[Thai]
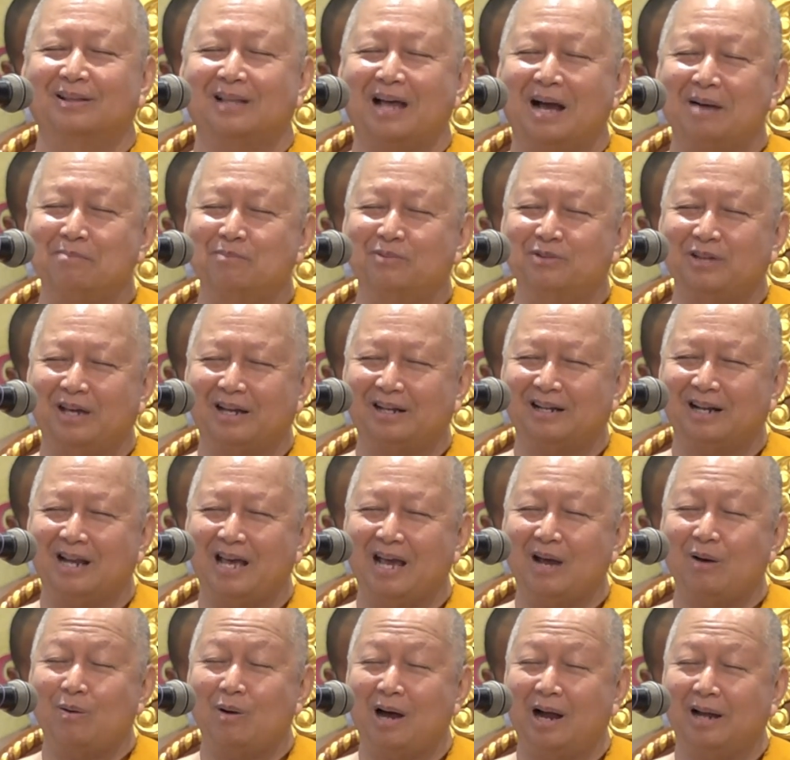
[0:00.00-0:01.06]
ทำเสร็จ
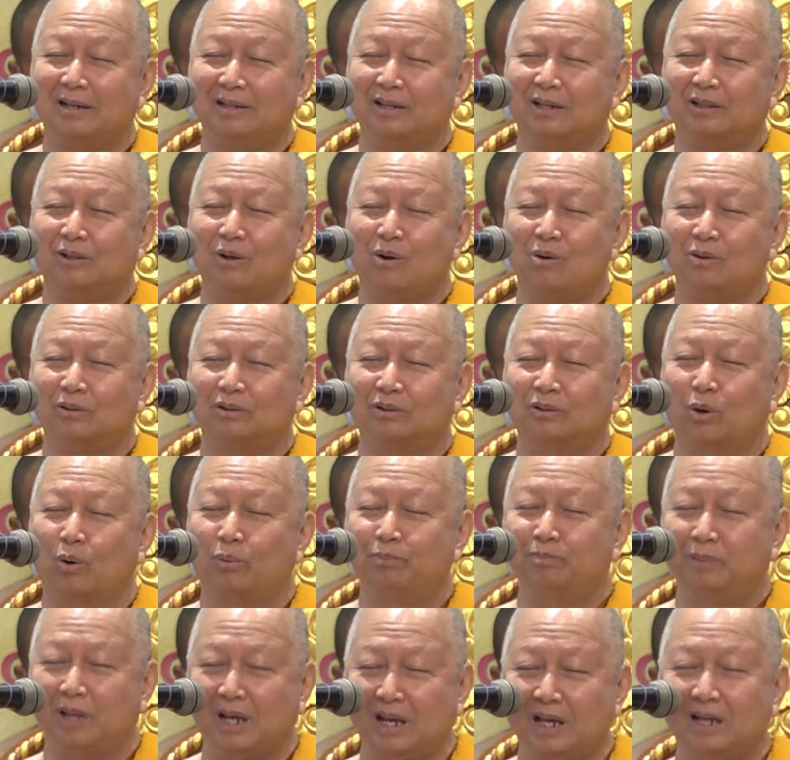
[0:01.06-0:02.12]
แล้วอาจจะต้องทุ
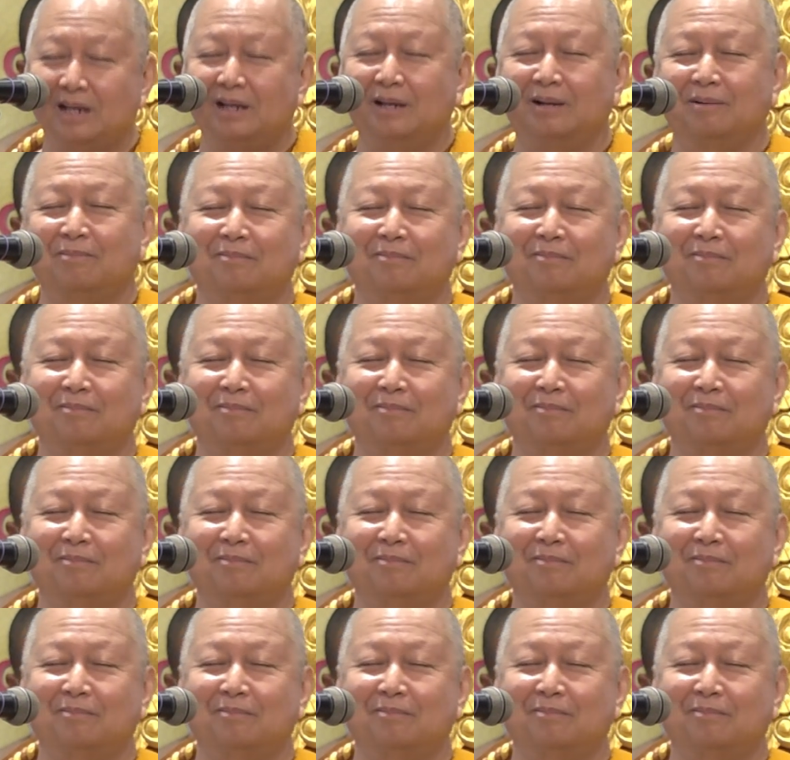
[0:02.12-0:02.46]
บทิ้ง